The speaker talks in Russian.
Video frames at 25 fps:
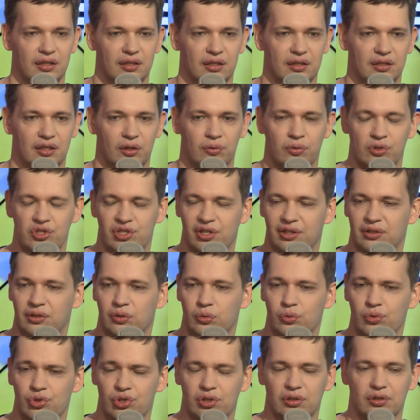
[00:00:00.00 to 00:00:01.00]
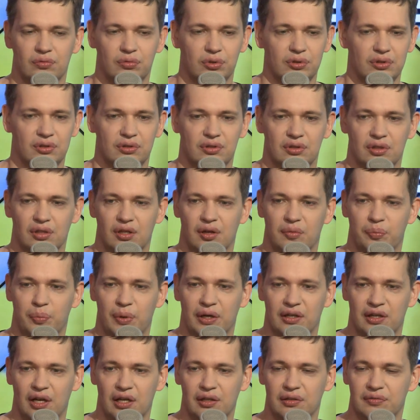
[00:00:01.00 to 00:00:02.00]
И такой человек нужен. Вот
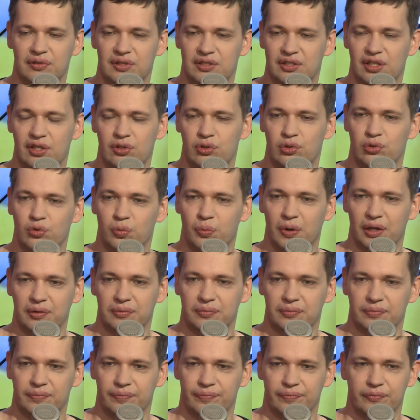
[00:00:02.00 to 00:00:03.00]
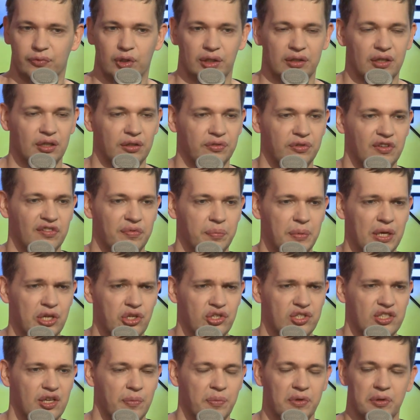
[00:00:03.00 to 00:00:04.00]
пока везде дзюба. Акинфеев в
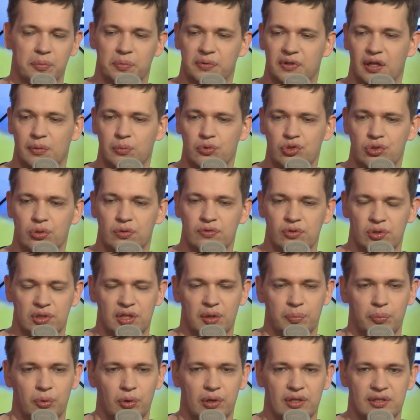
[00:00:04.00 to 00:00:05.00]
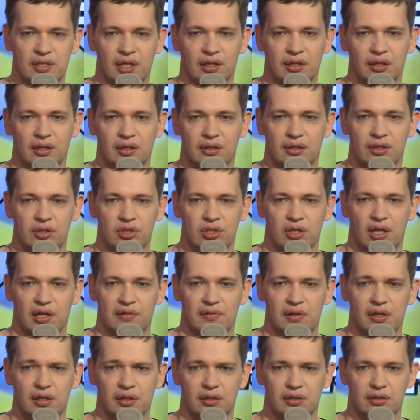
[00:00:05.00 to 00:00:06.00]
меньшей степени, потому что он все-таки более закрытый
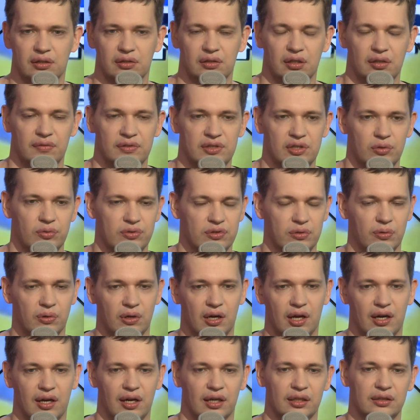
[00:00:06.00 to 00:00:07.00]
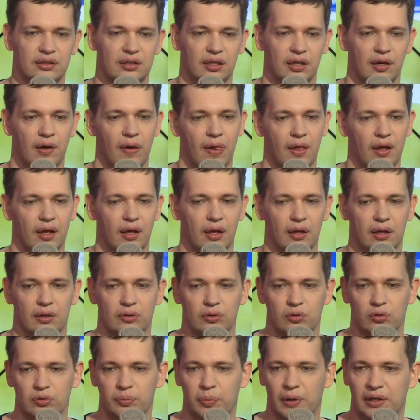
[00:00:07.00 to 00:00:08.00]
человек в силу своего характера.
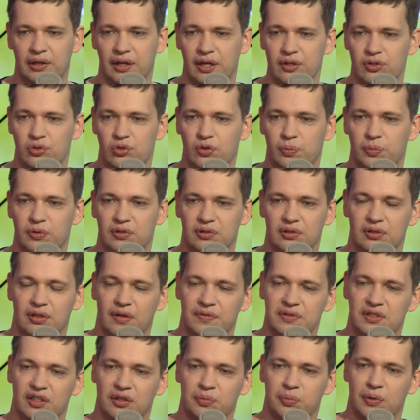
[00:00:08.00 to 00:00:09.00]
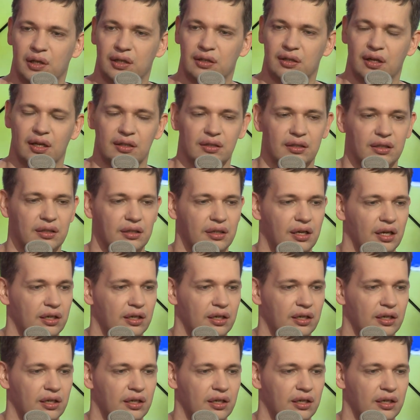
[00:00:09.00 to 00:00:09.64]
Ну вот пока Дзюба на всех плакатах.